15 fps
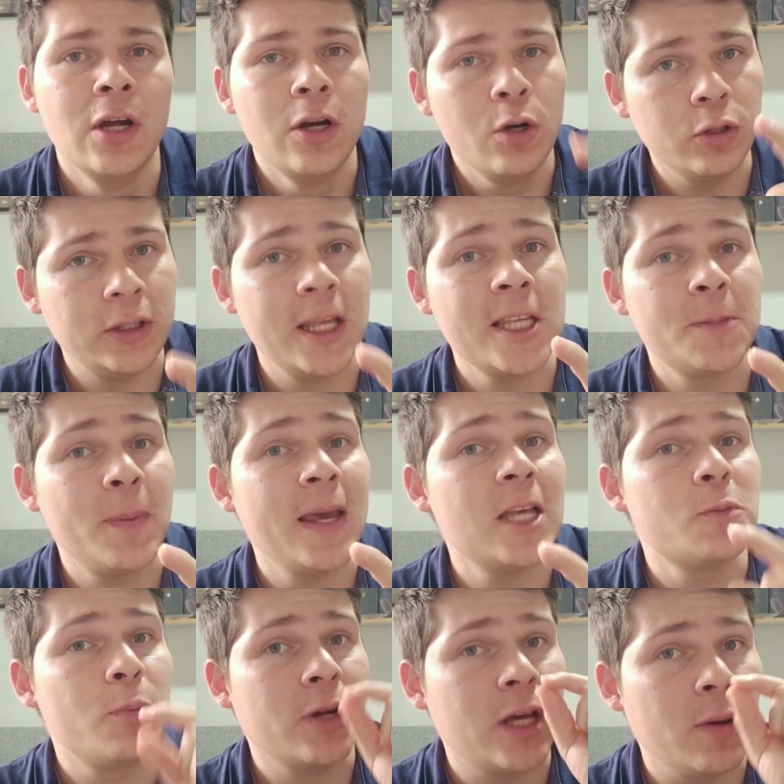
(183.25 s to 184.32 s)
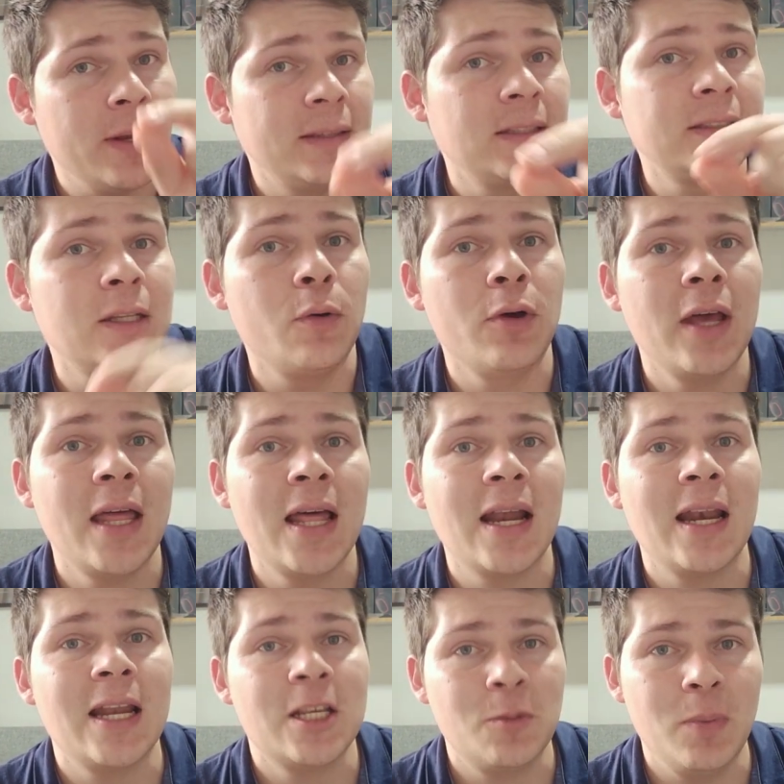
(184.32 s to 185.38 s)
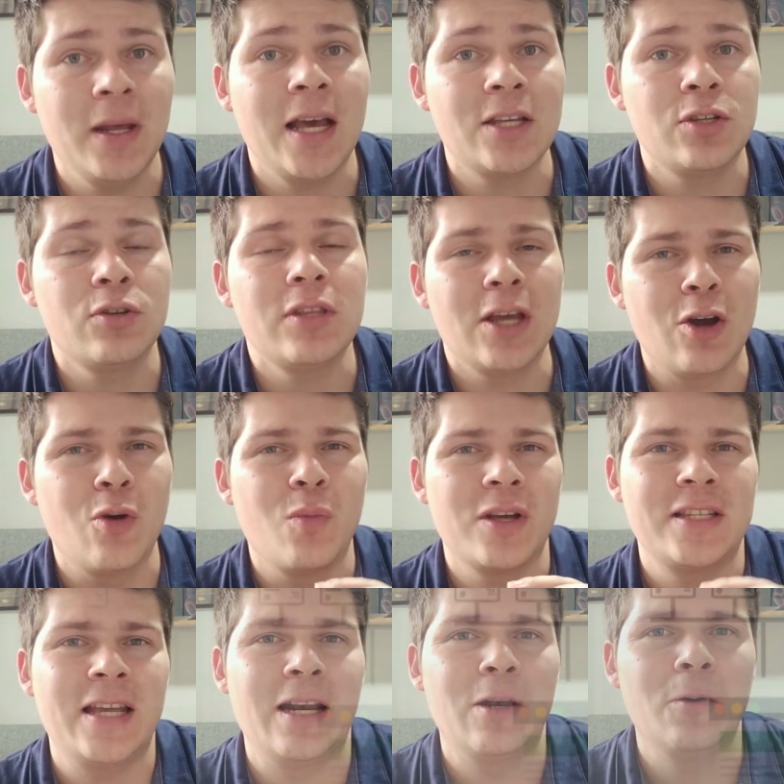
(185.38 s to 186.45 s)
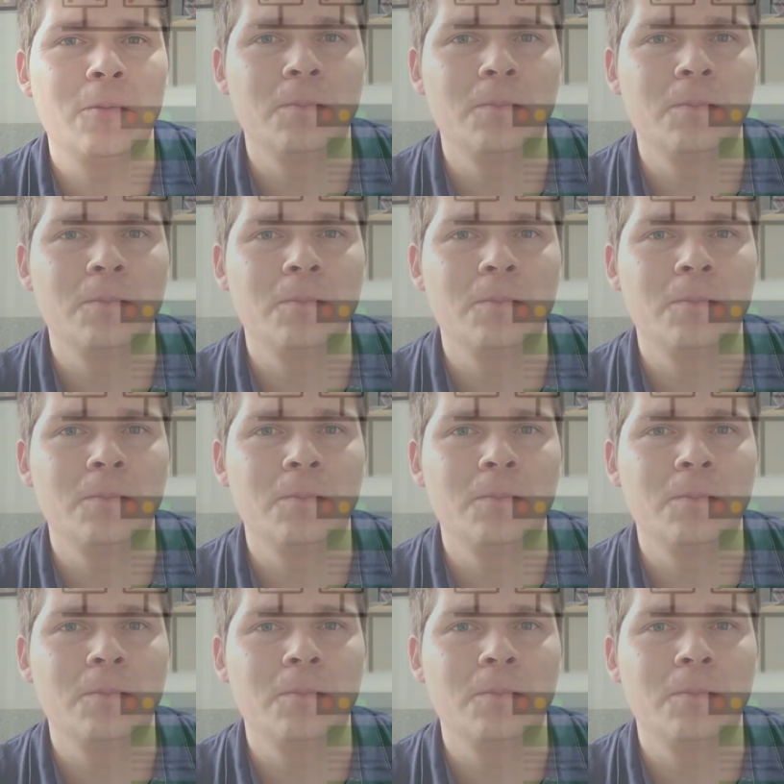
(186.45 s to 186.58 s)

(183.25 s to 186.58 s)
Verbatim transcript: No te despegues porque ahorita te voy a dar la explicación de cómo hacerlo.